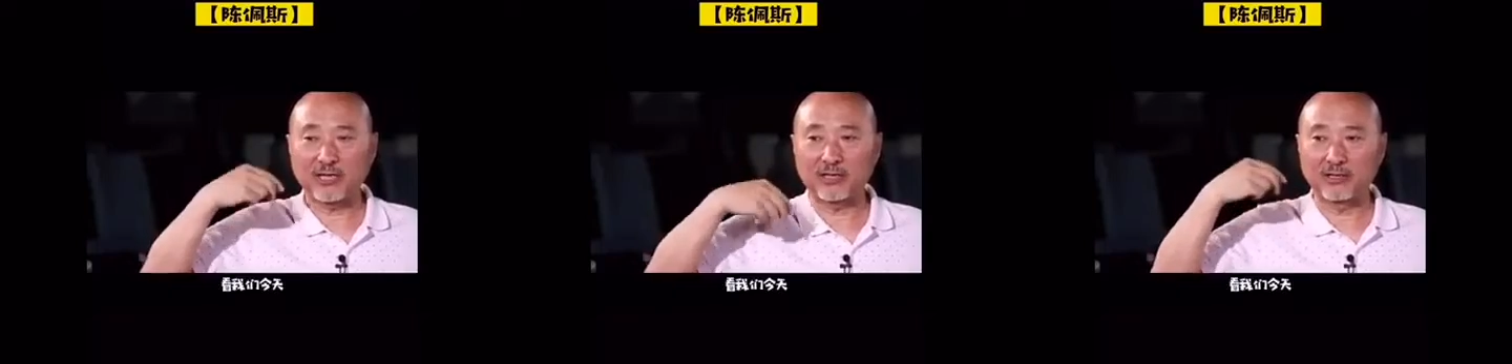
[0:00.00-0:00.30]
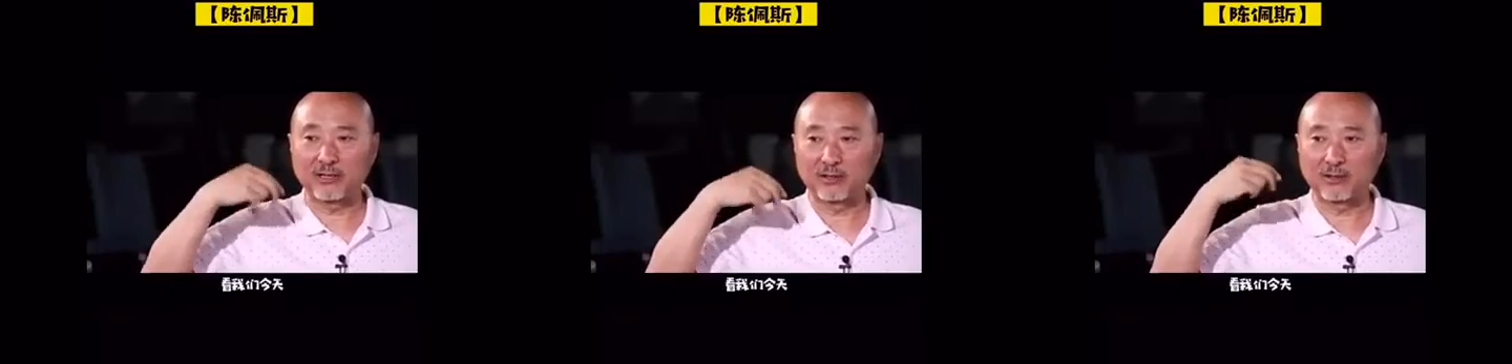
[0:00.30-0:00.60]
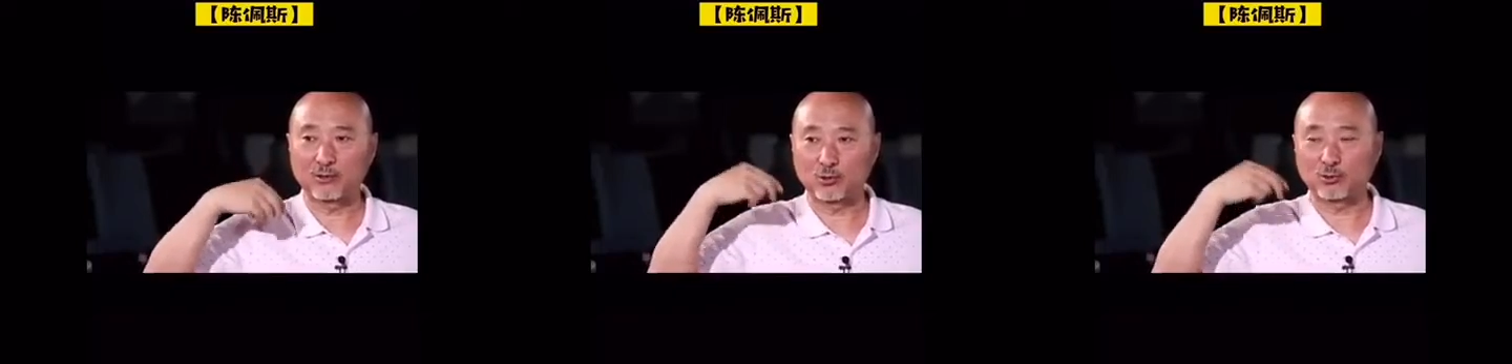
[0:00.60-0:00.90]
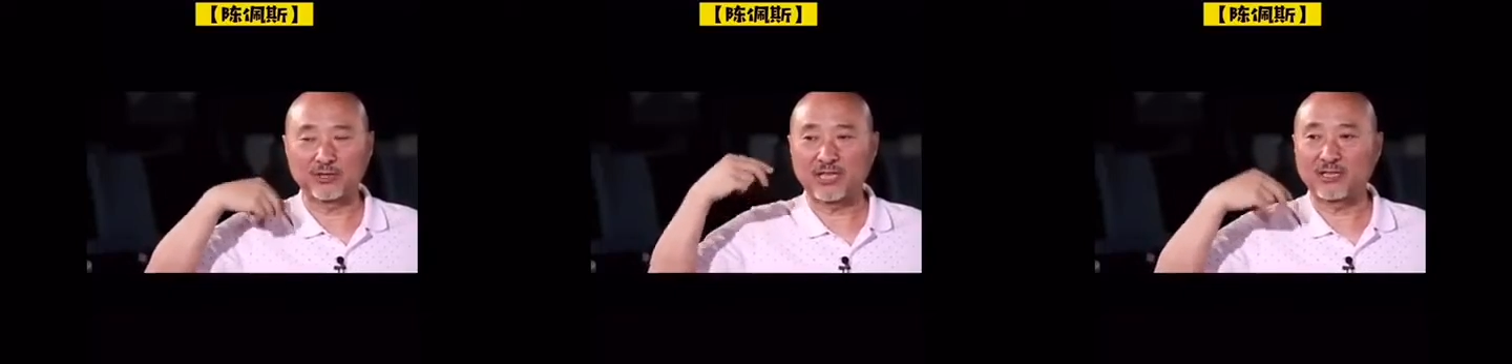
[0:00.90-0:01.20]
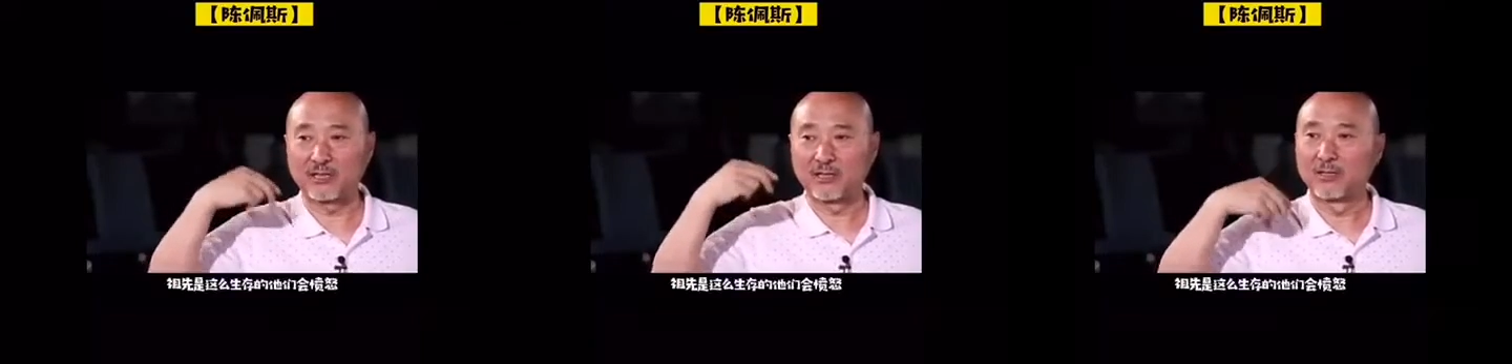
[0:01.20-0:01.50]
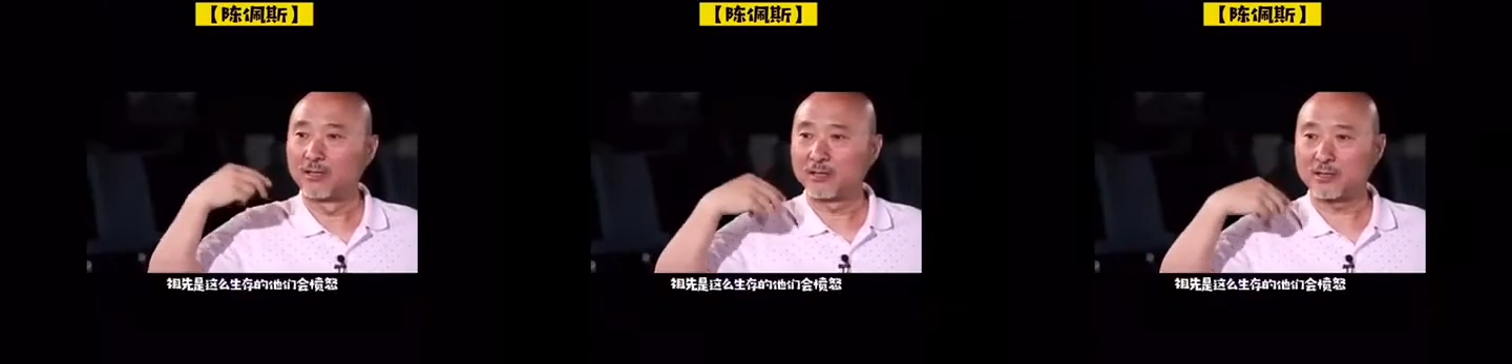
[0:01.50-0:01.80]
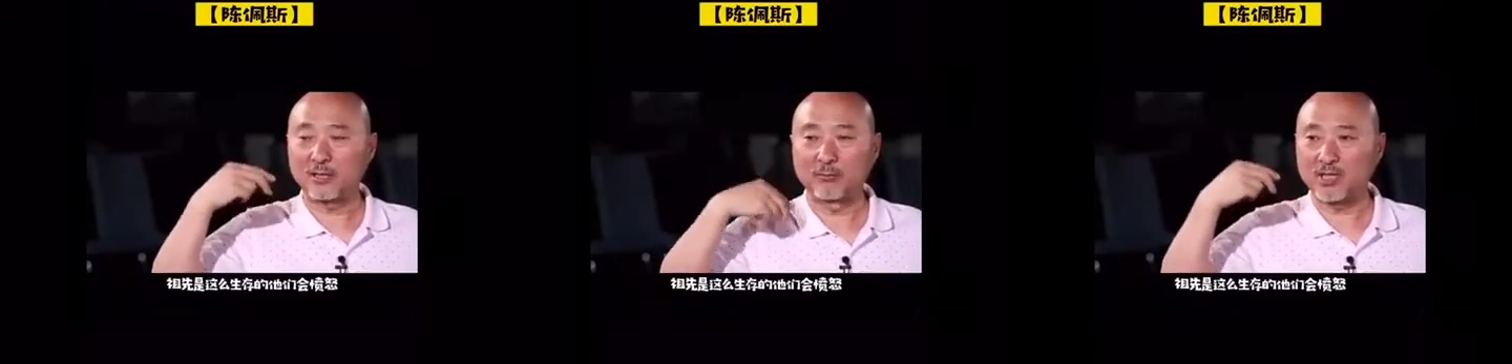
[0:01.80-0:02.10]
今天祖先
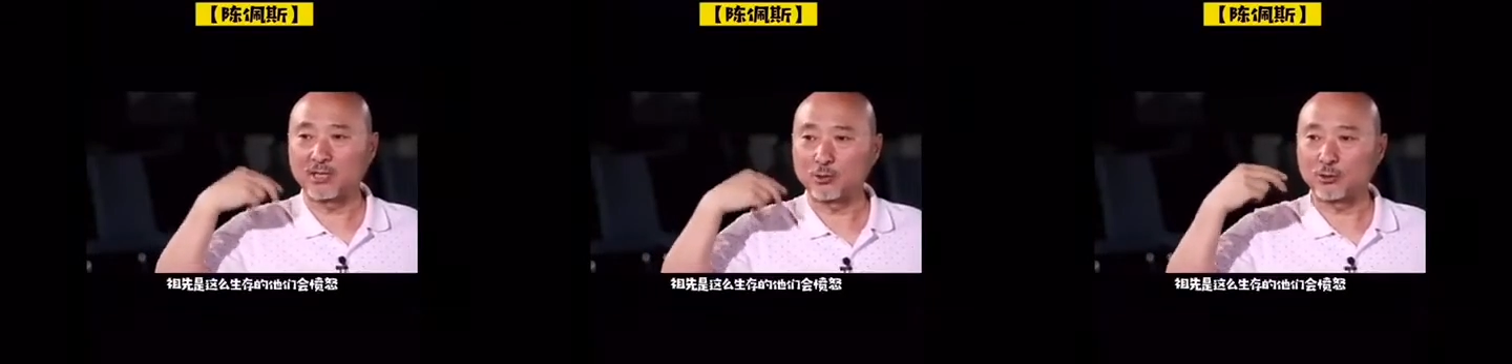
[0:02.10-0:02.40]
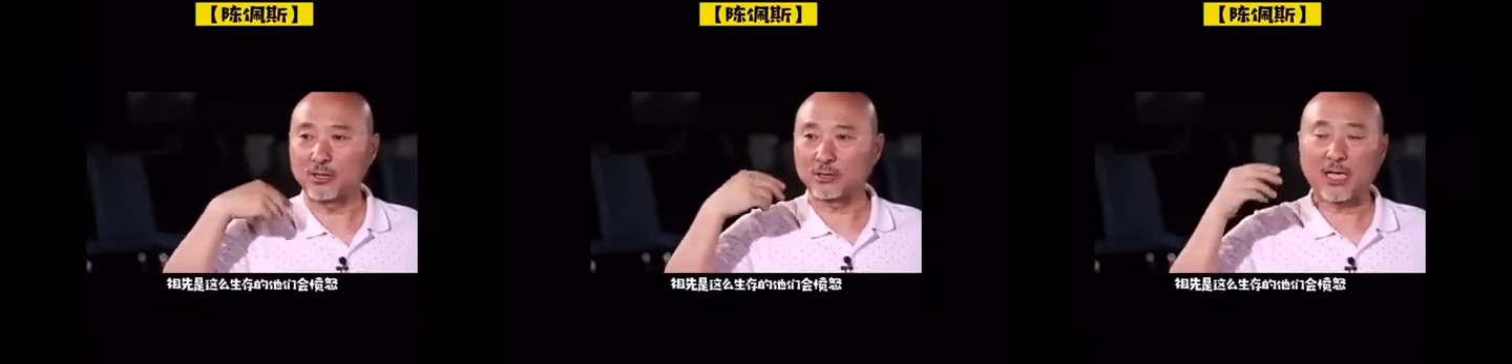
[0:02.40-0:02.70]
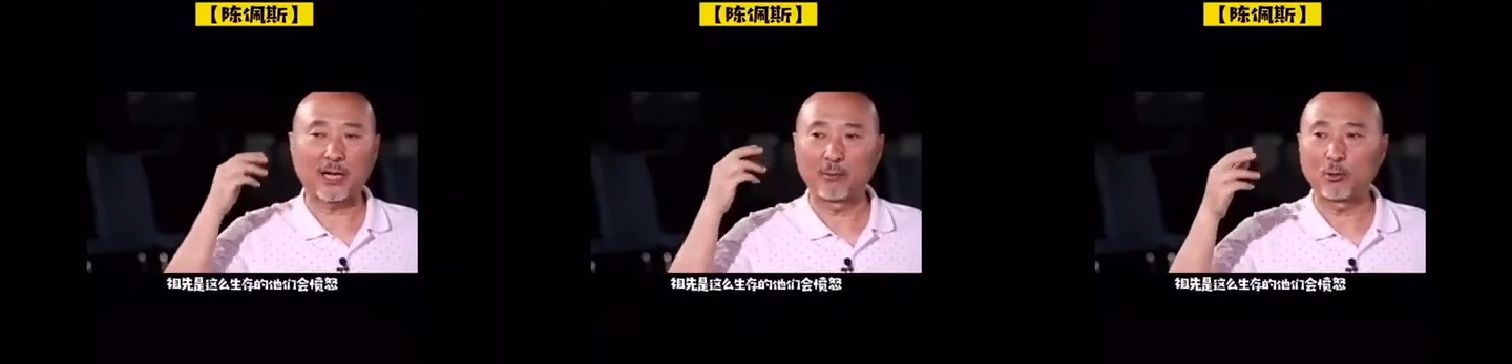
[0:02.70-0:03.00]
是这么生存的，